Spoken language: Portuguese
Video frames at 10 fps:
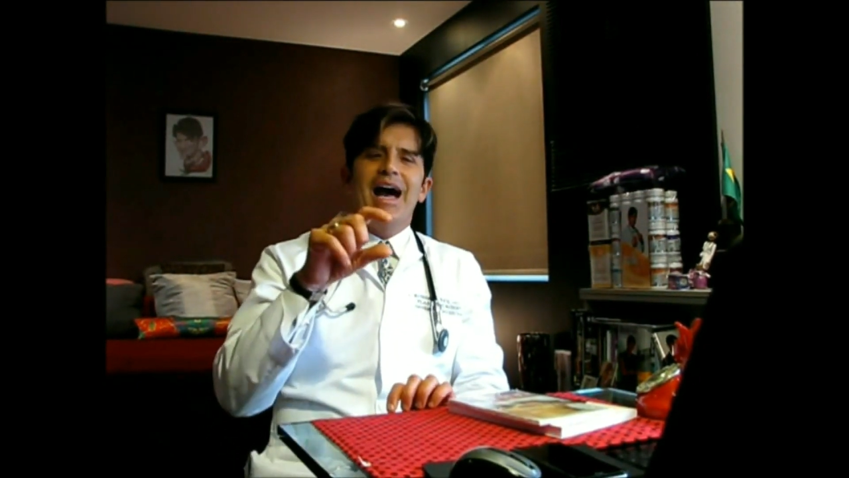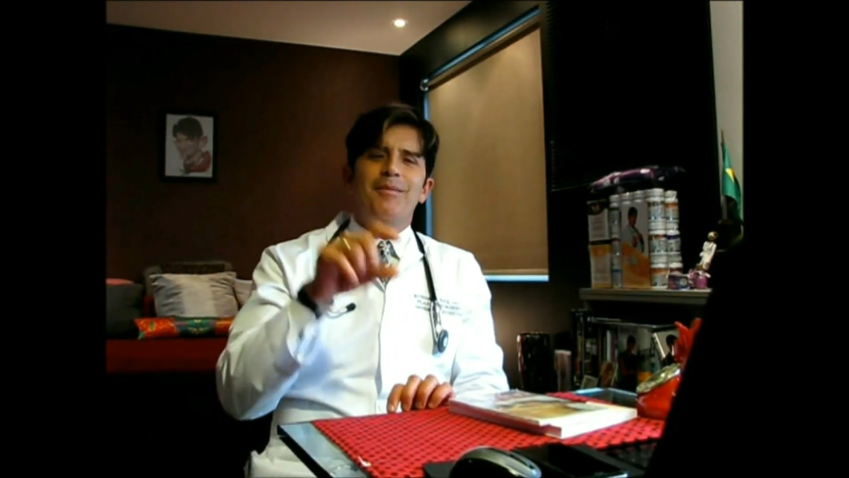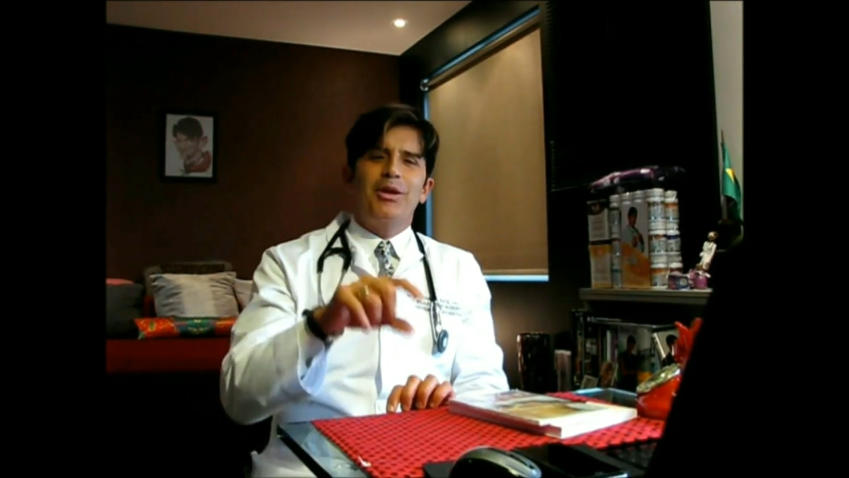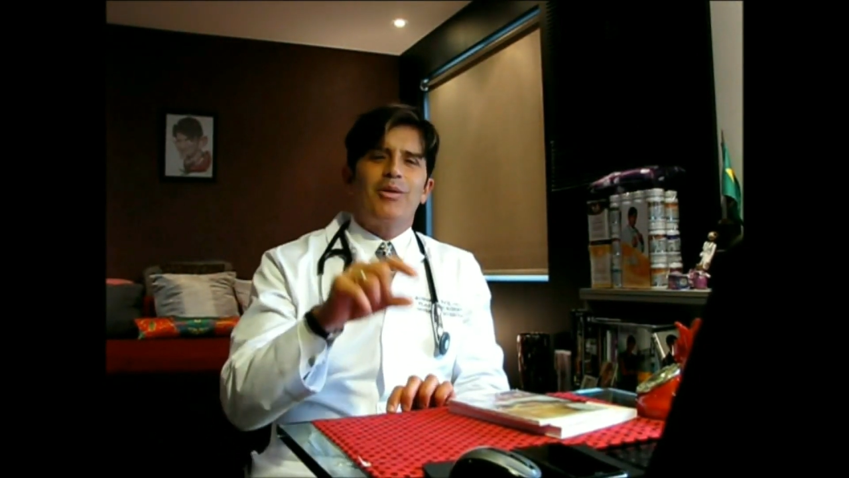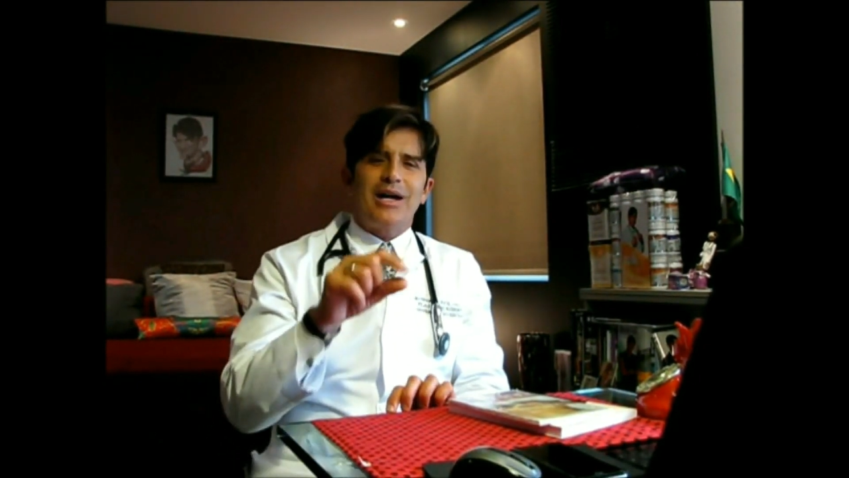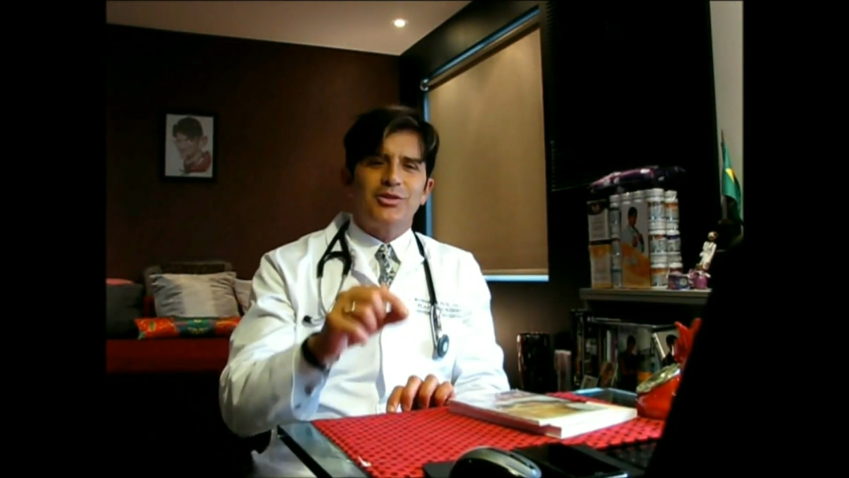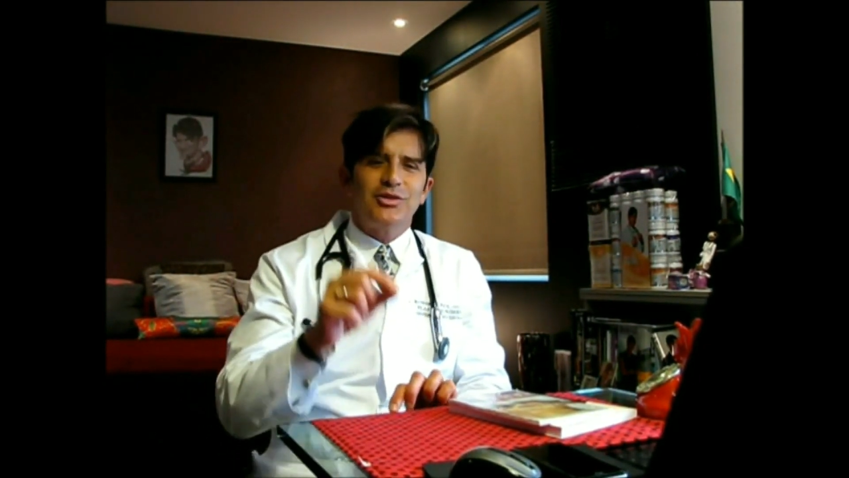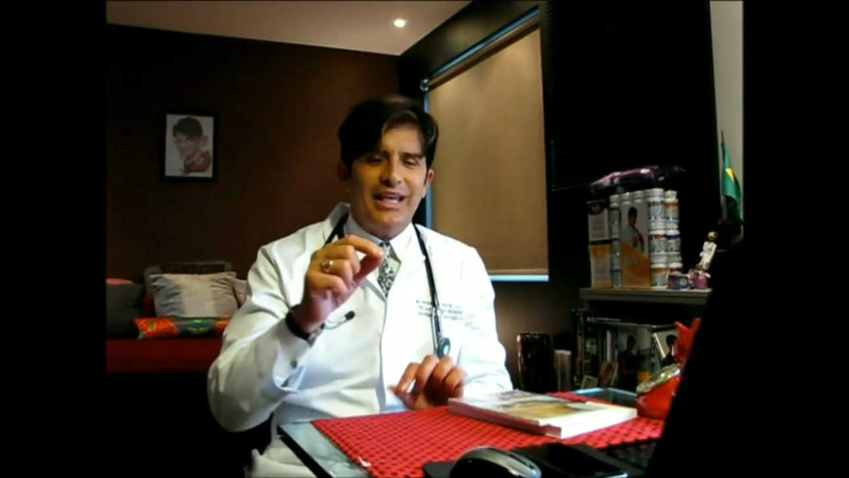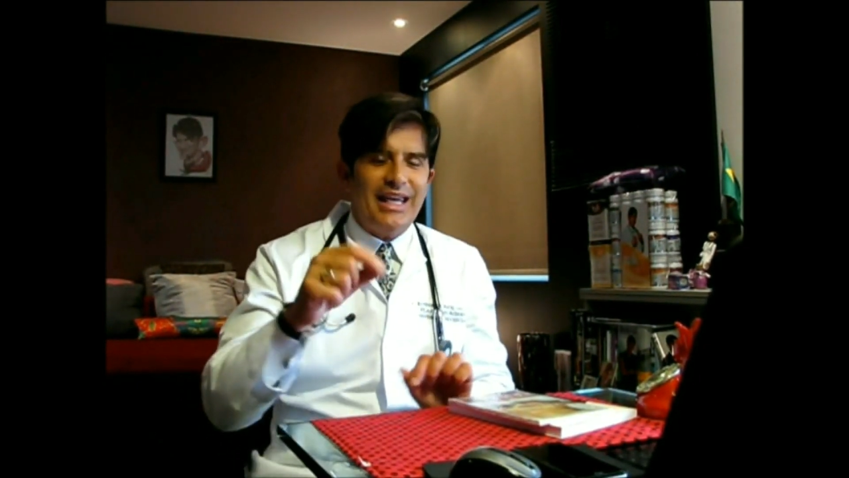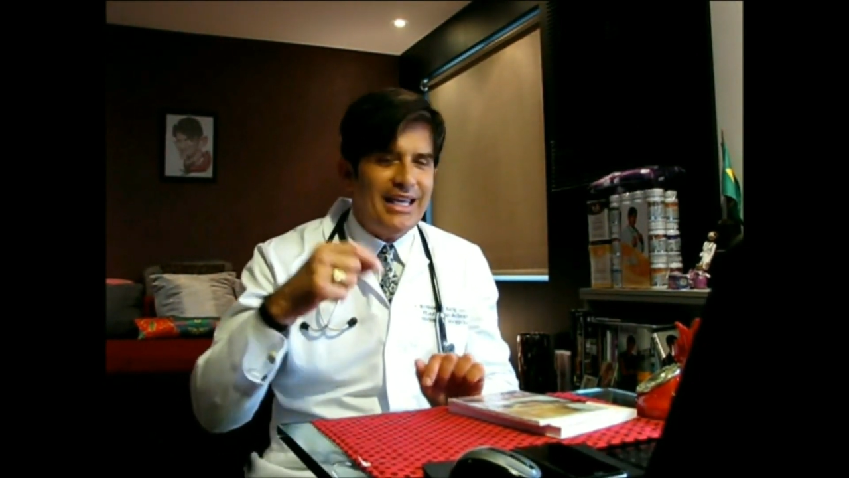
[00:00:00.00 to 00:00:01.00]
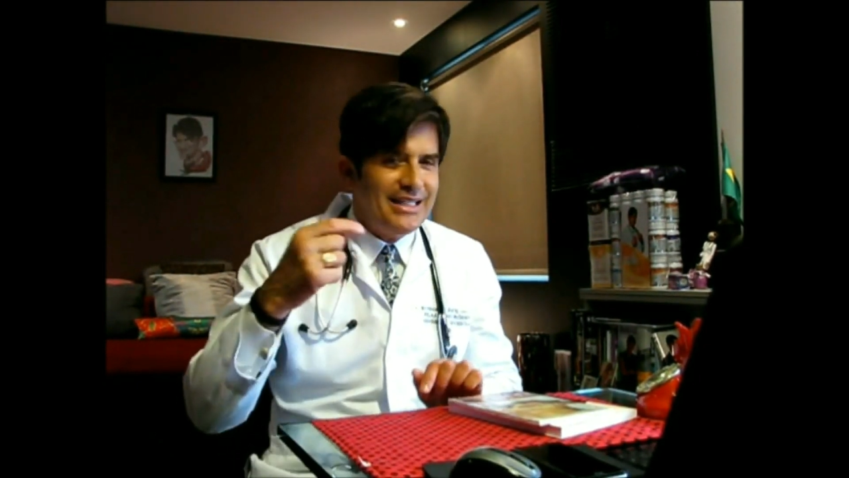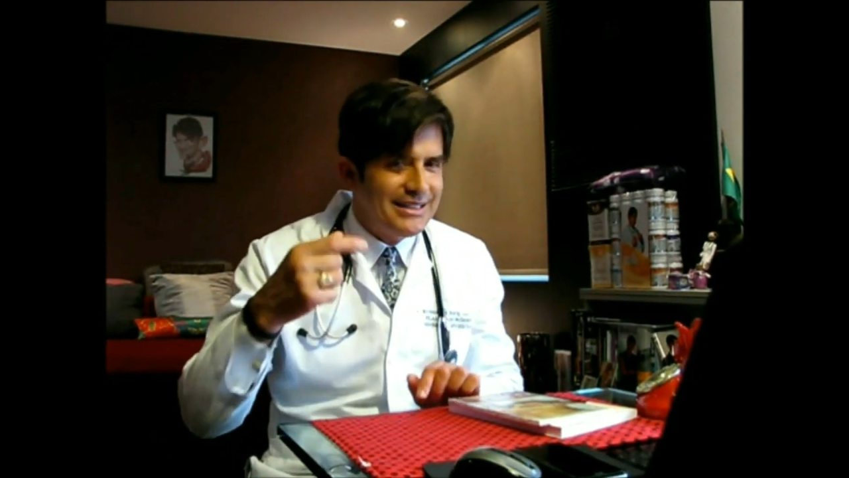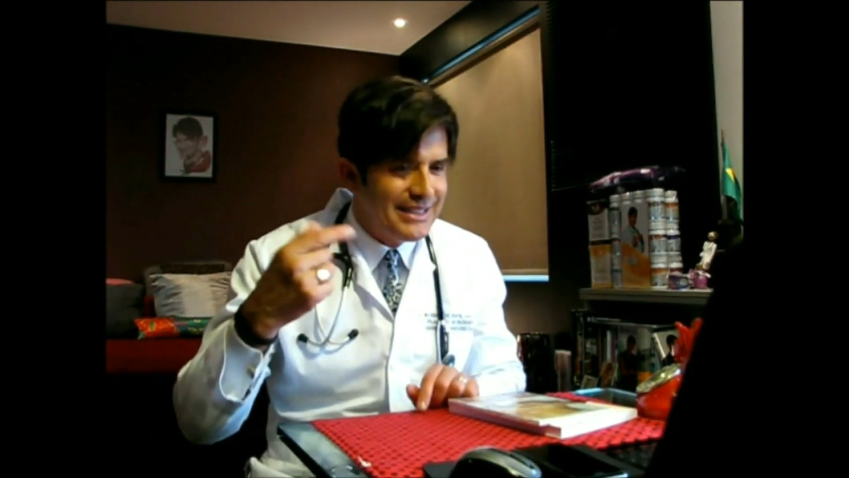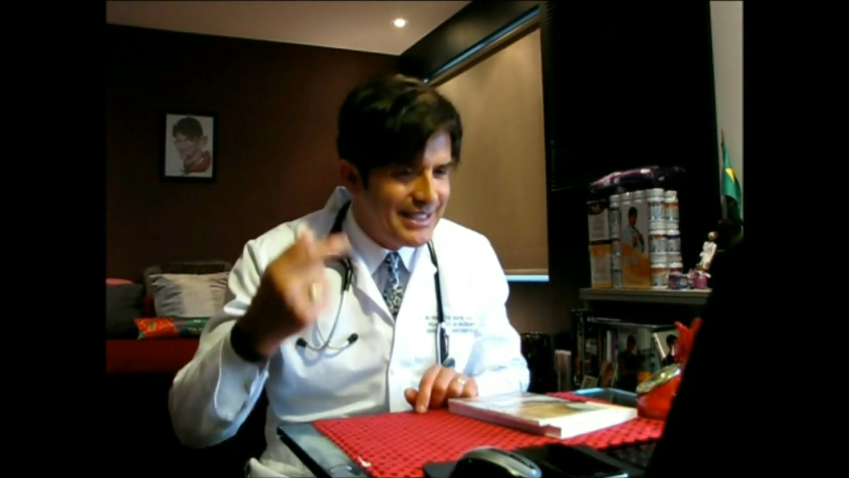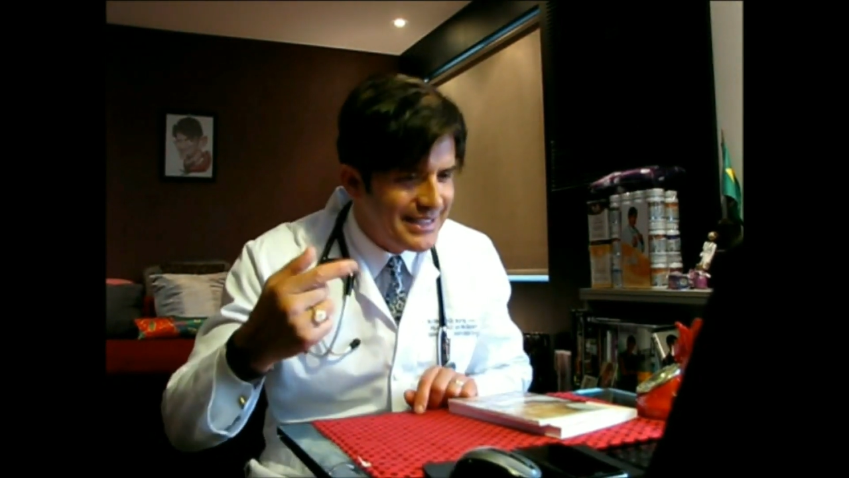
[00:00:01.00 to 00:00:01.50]
aminoácidos
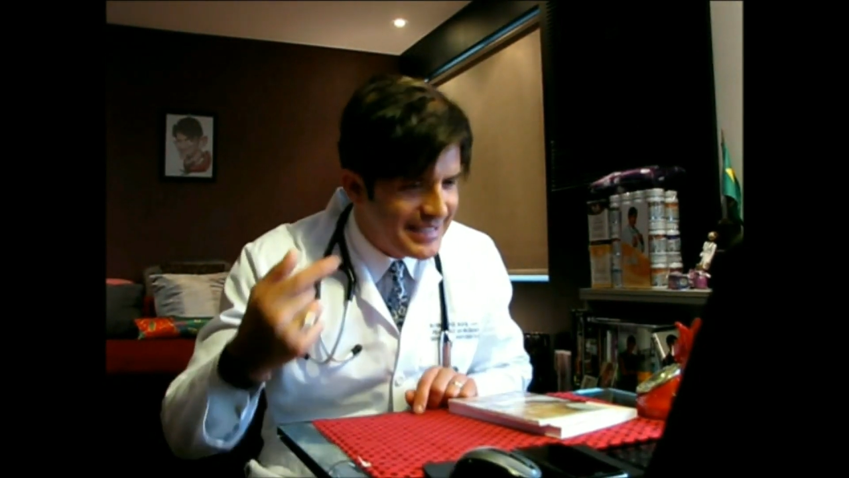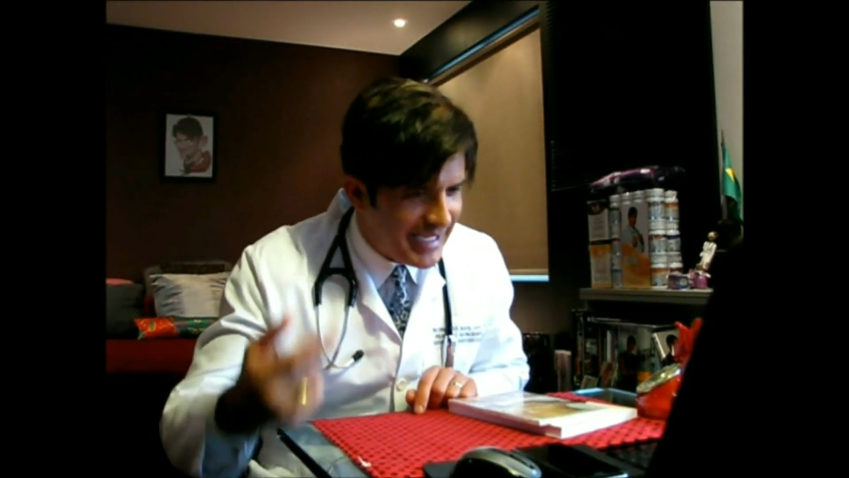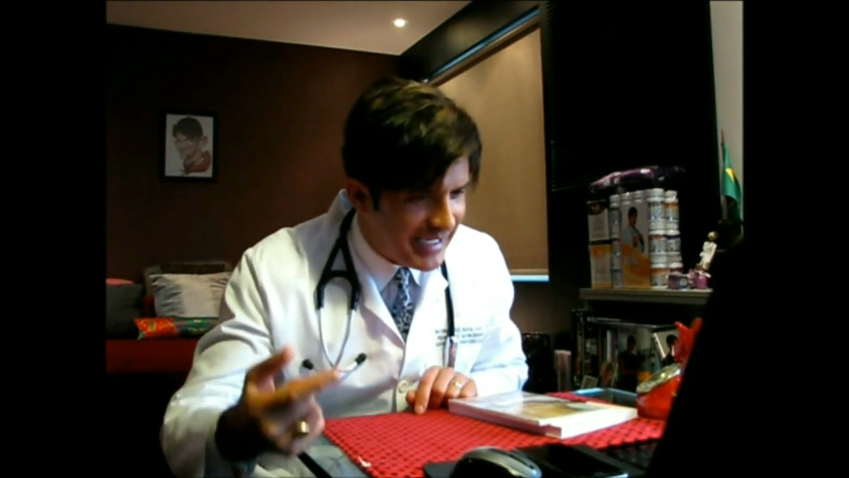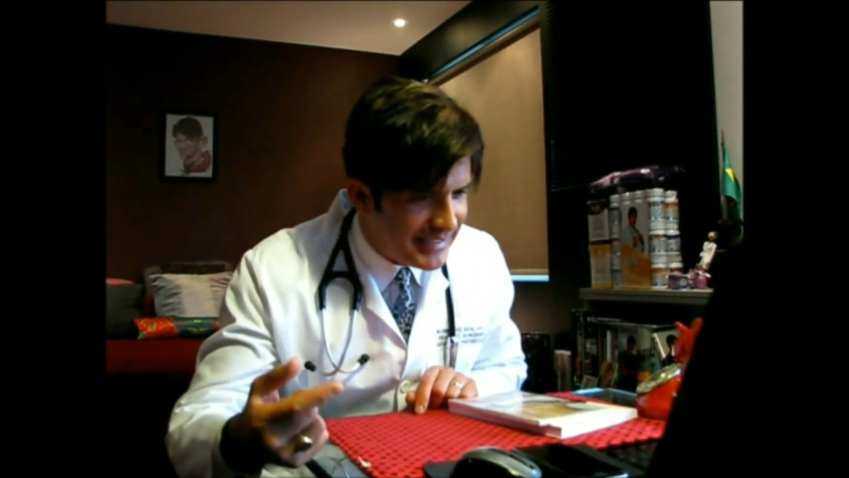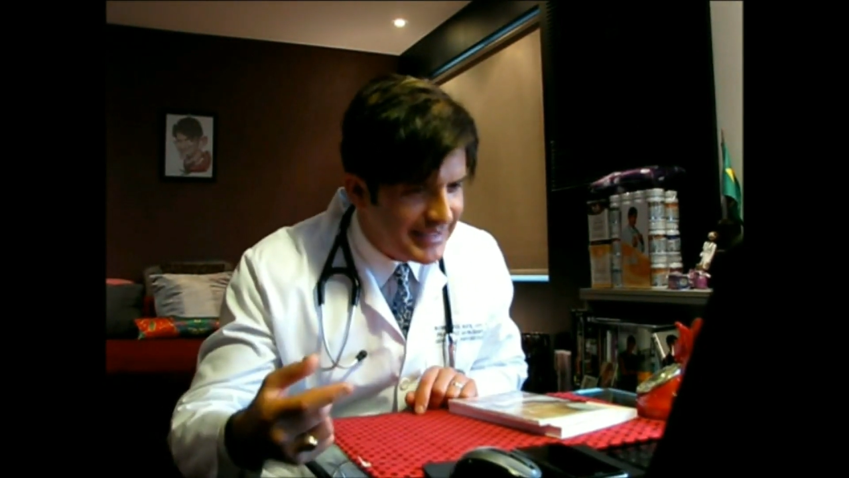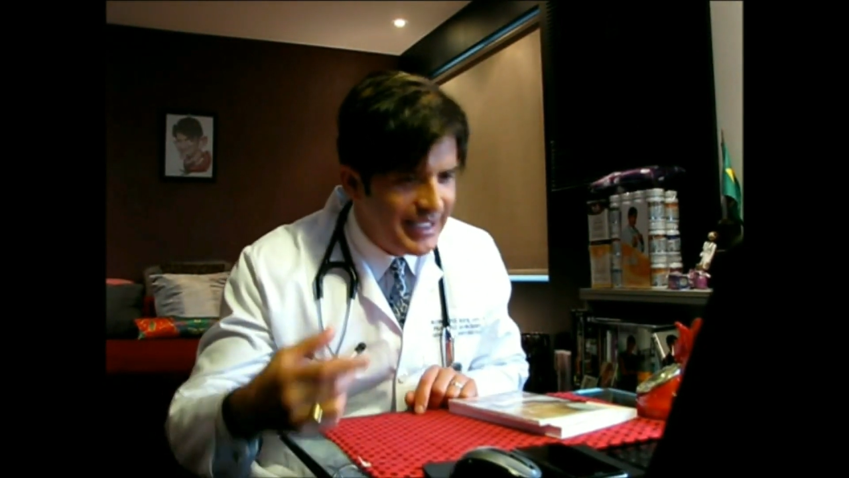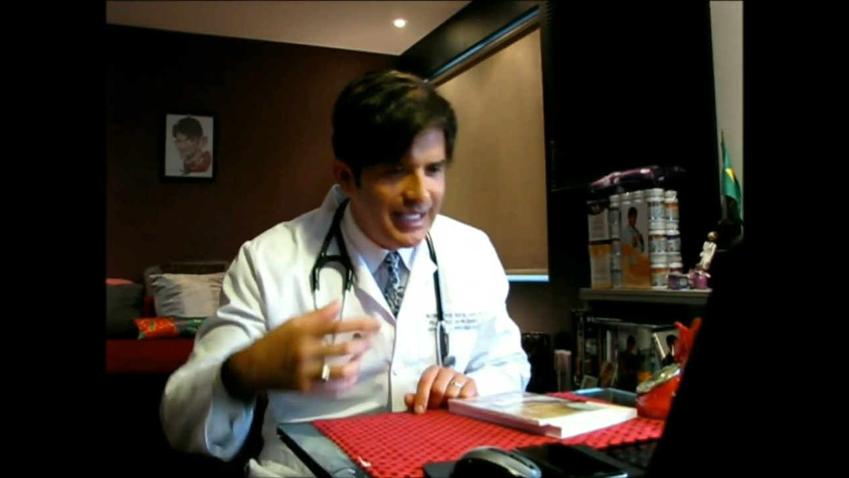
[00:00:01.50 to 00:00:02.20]
essenciais,